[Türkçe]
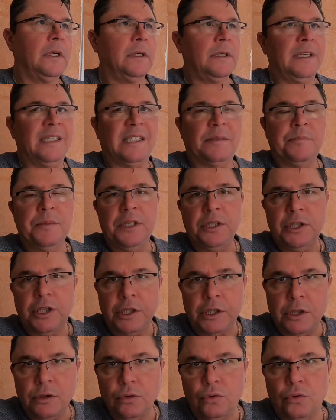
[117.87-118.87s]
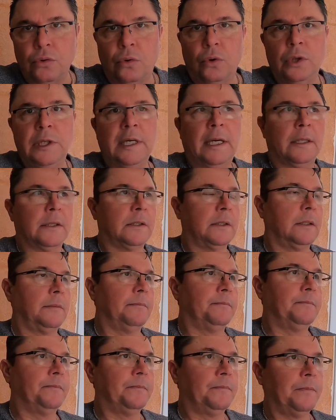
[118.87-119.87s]
İsmini çeşit türlü
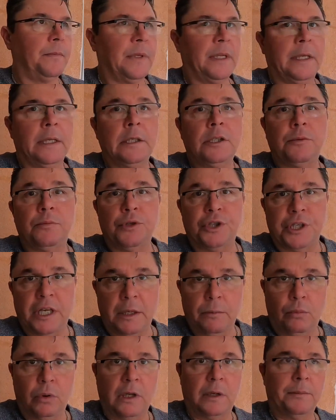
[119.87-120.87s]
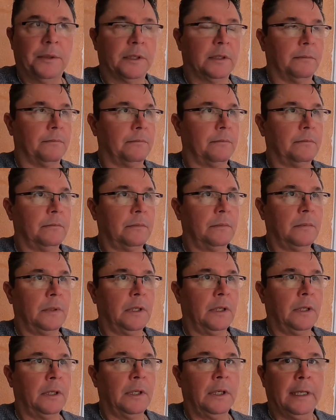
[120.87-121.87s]
yazdım. Hiçbir şey bulamadım.
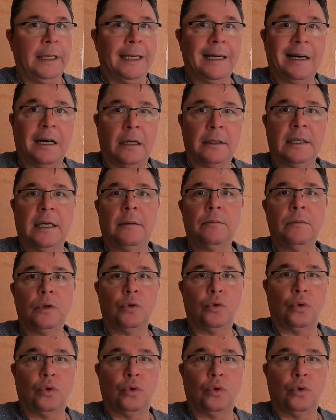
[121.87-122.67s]
Adam